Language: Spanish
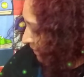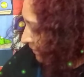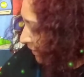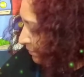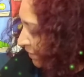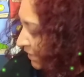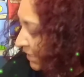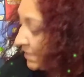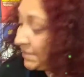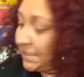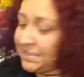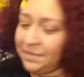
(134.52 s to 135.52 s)
También
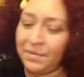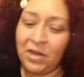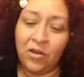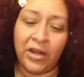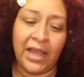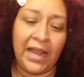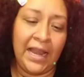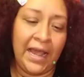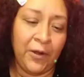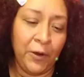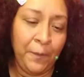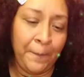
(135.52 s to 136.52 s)
este sí me lo
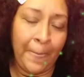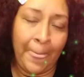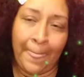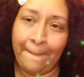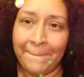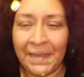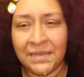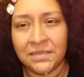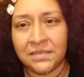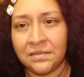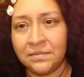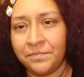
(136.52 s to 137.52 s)
regalaron
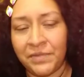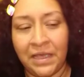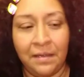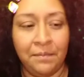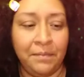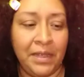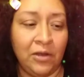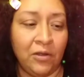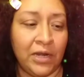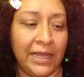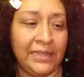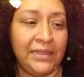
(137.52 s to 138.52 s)
es de
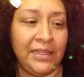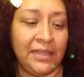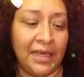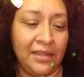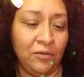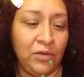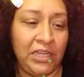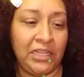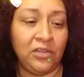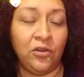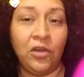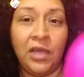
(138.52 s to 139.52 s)
menor cantidad, de un
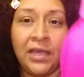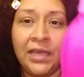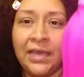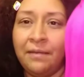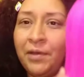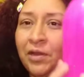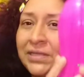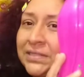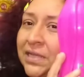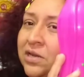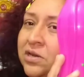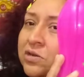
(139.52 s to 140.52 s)
litro, pero
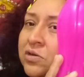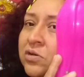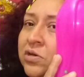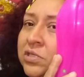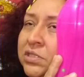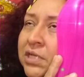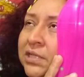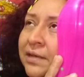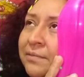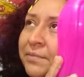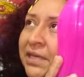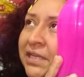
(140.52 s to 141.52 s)
es en rosa
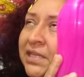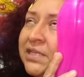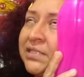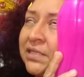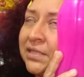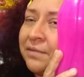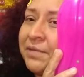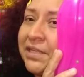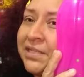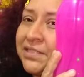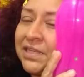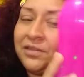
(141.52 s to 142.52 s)
también y esta
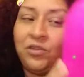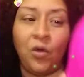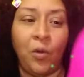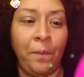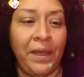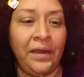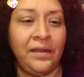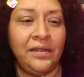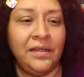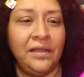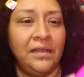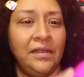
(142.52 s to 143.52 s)
también es de topper.
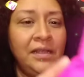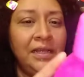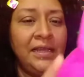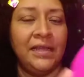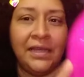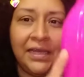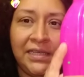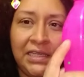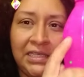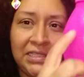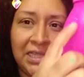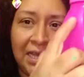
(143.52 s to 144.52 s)

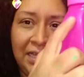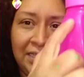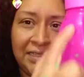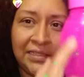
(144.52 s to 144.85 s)
Aquí está.